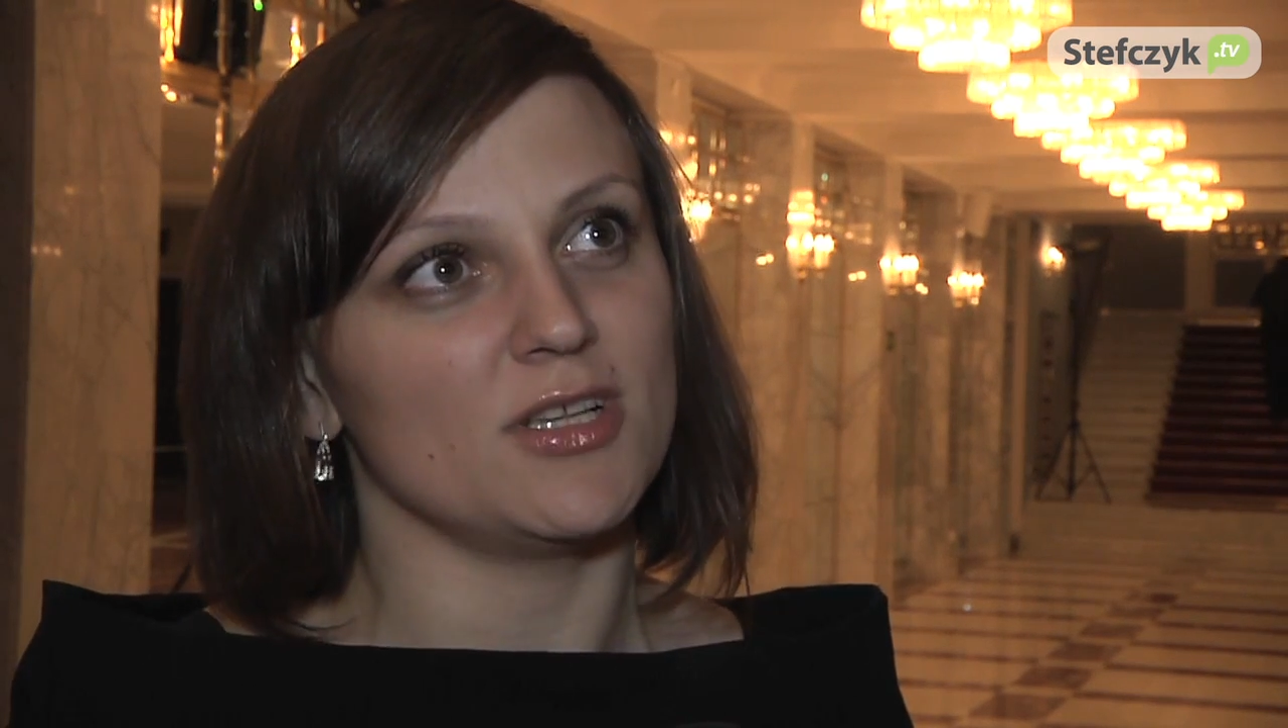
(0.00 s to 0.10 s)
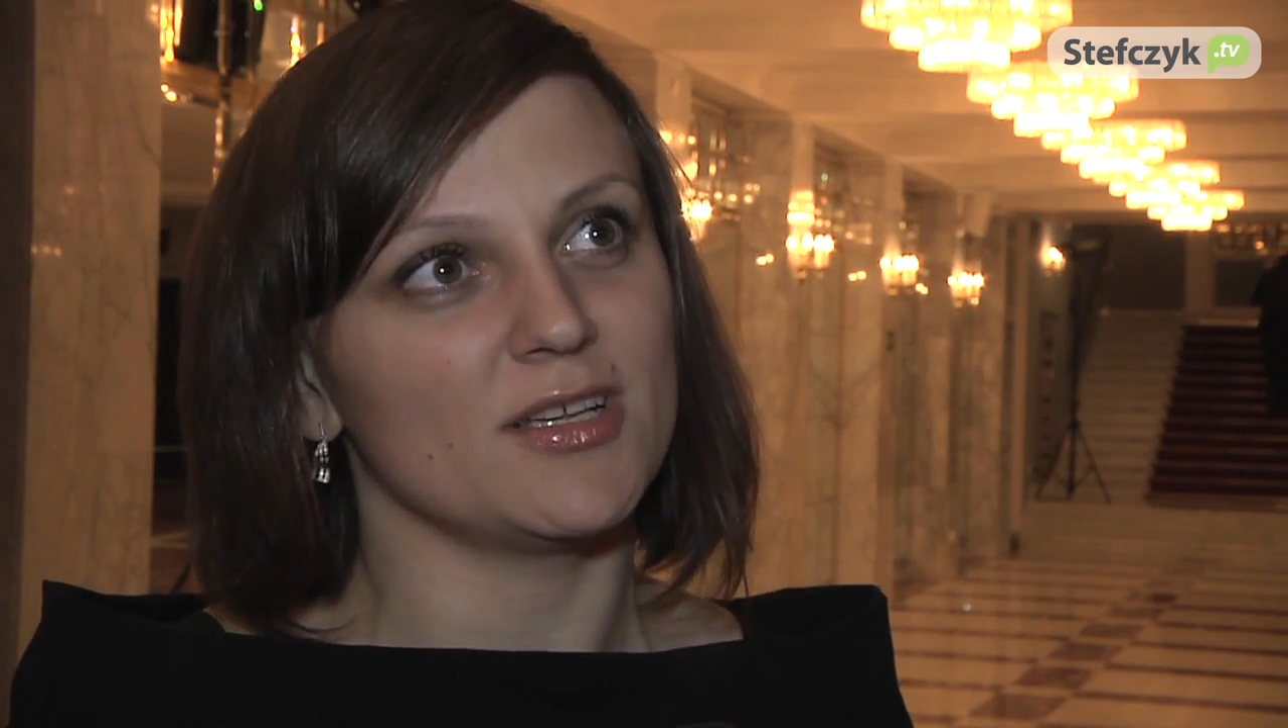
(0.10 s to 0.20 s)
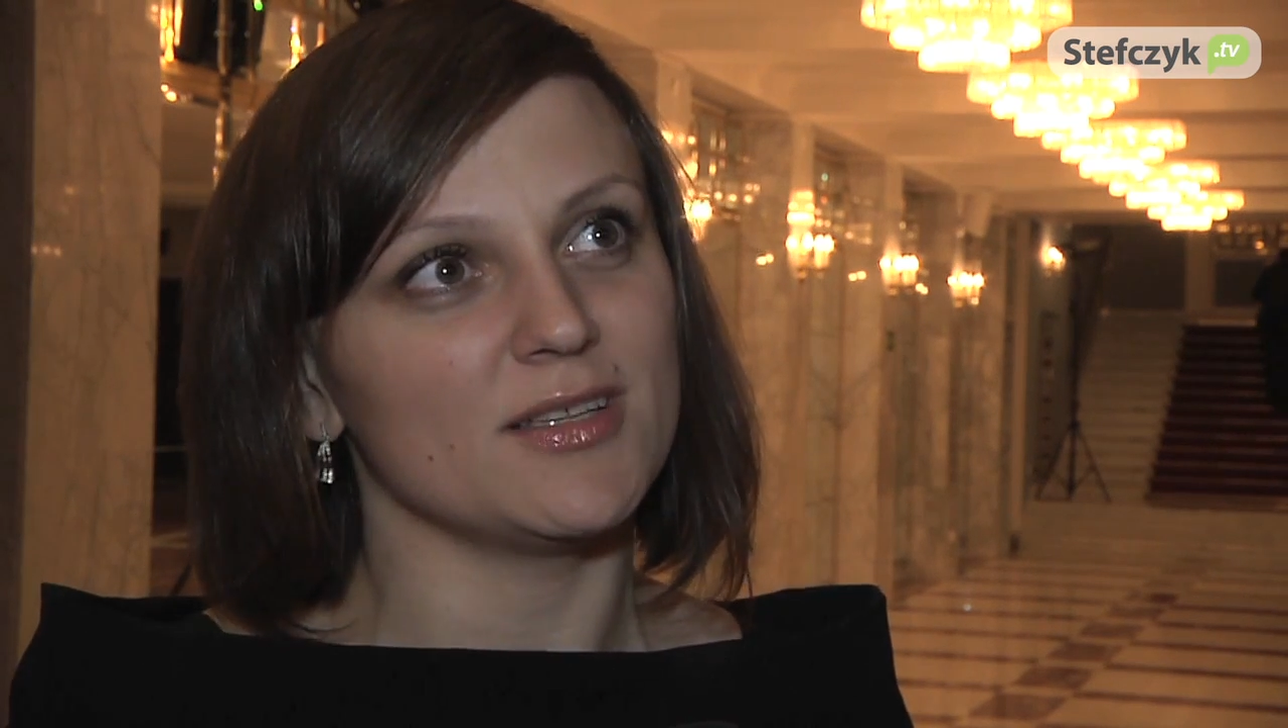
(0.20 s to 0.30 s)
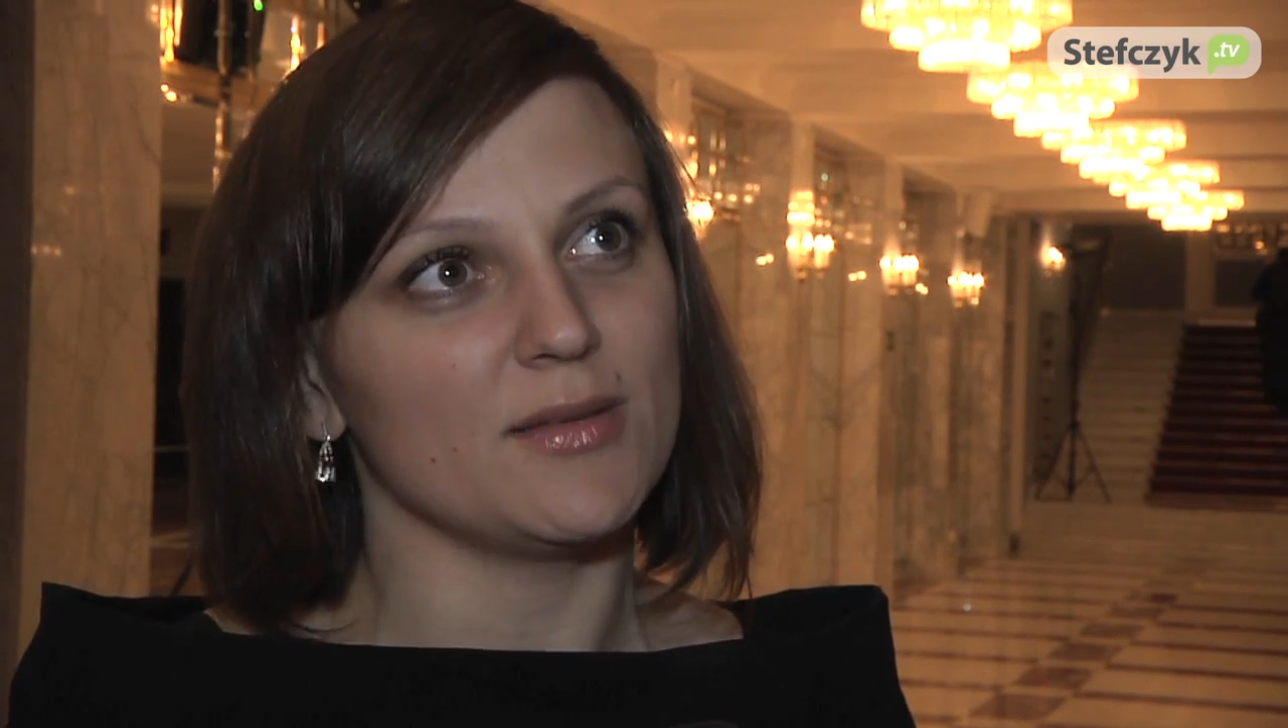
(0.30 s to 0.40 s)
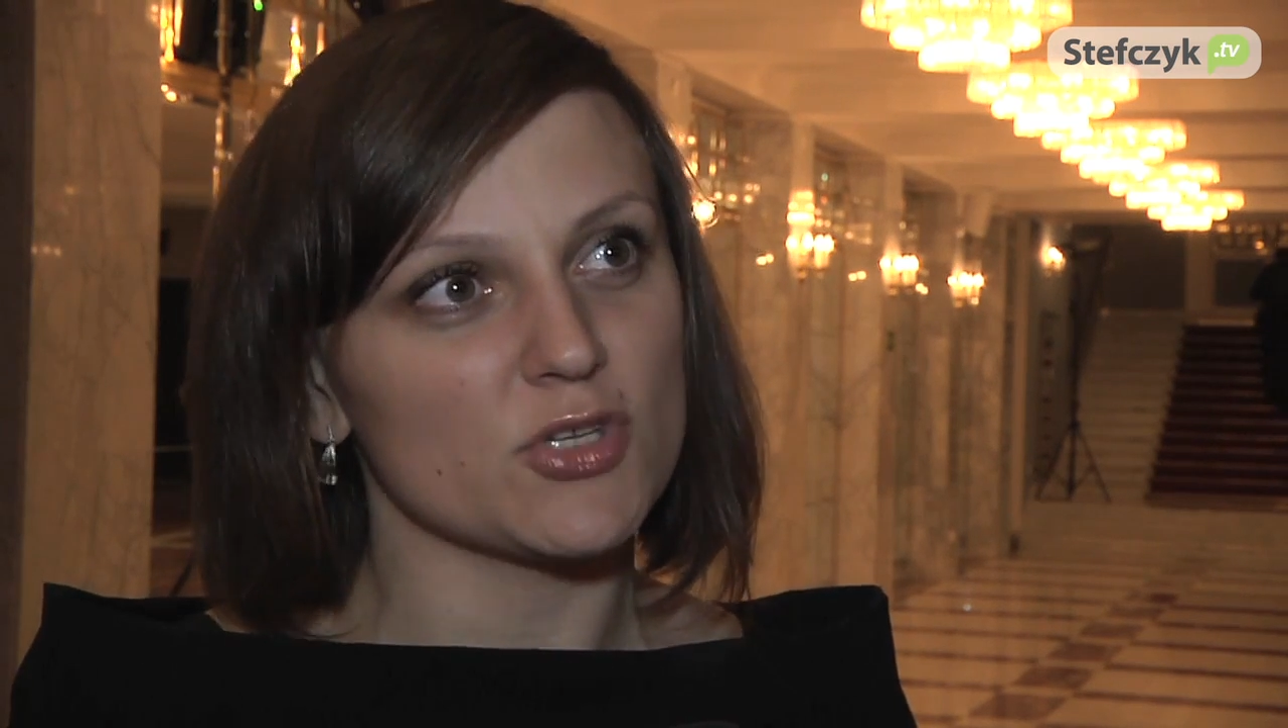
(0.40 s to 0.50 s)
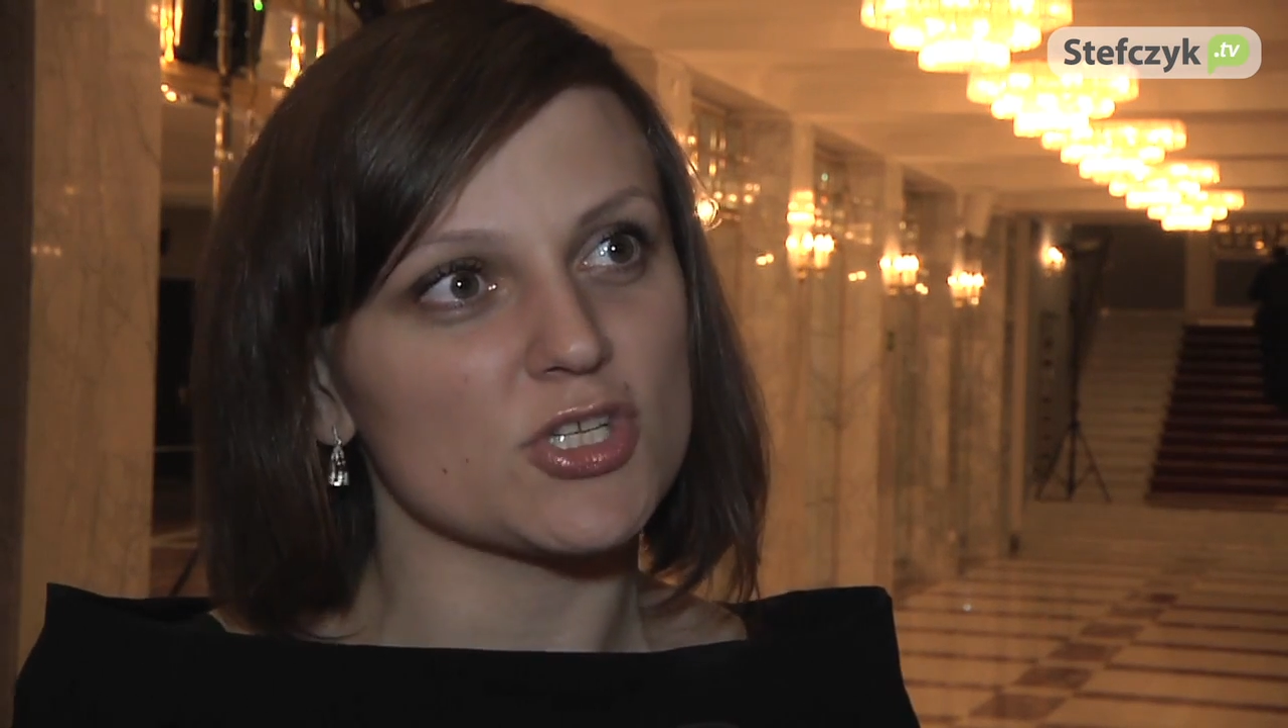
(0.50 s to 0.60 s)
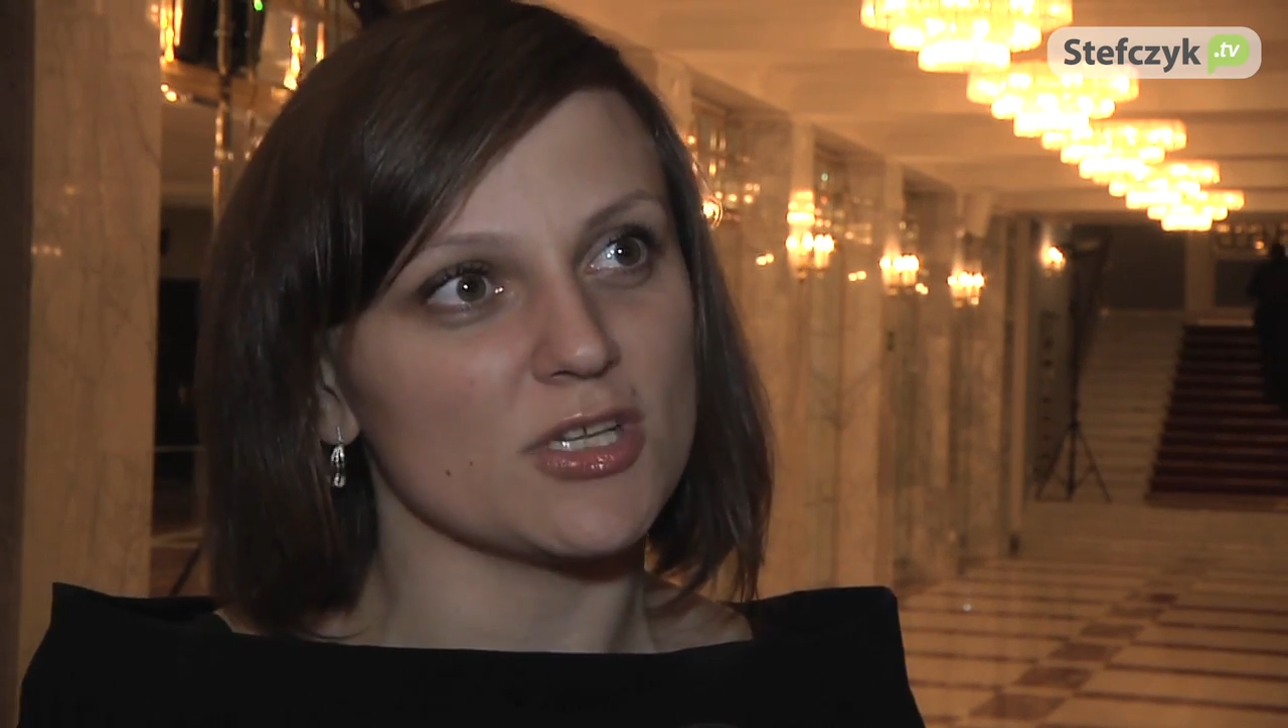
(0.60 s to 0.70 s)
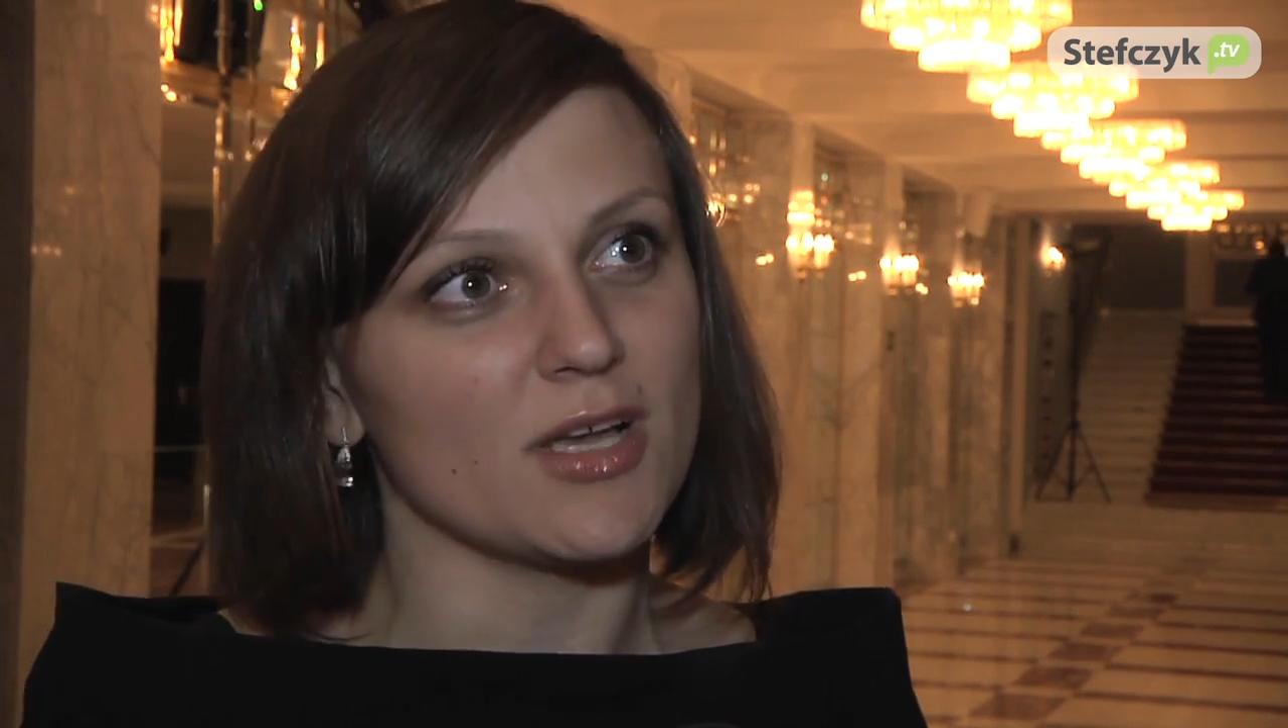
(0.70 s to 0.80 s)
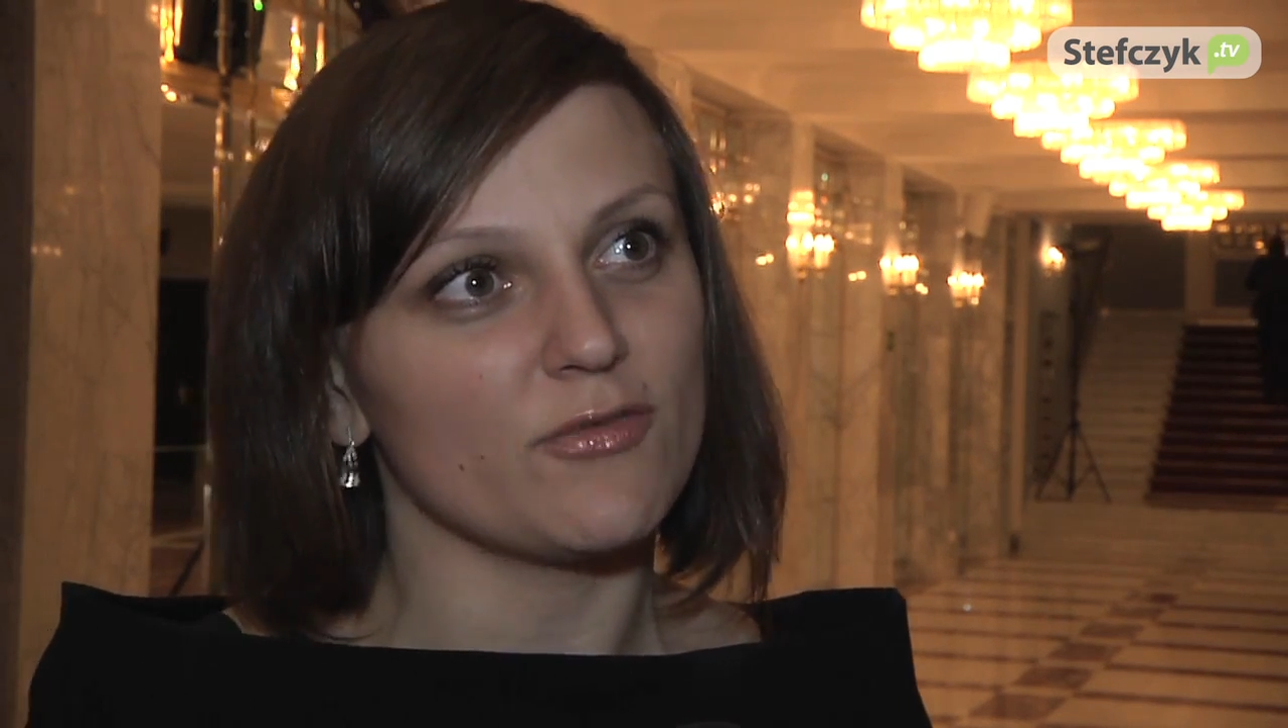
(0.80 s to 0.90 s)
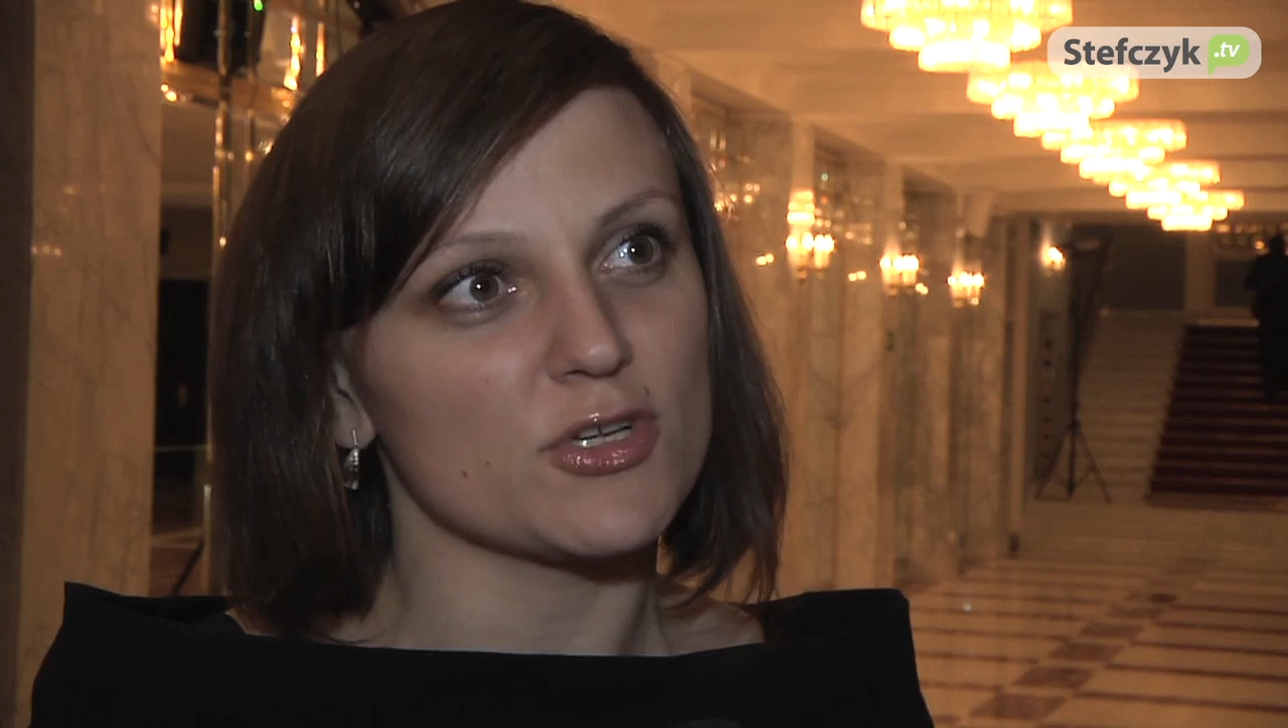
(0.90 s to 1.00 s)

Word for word: tak dynamiczny jak